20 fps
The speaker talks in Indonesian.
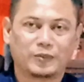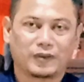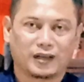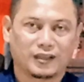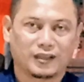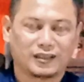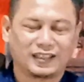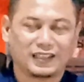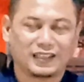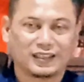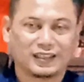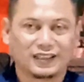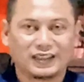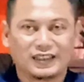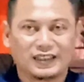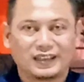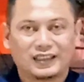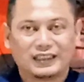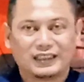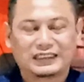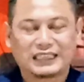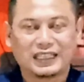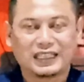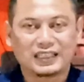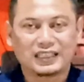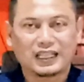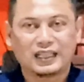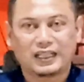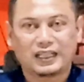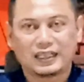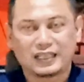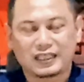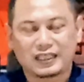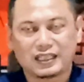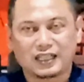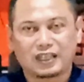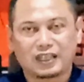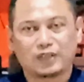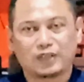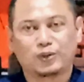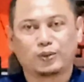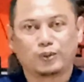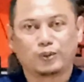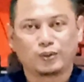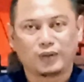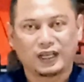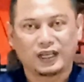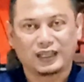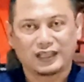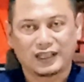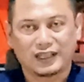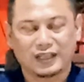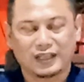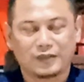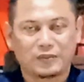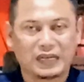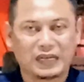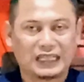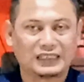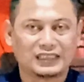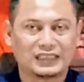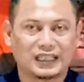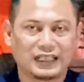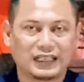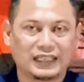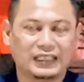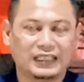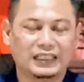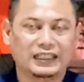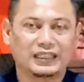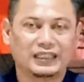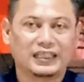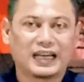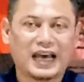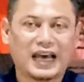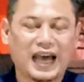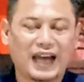lebih mengerti. Saat Anda datang ke guru Anda belajar ini,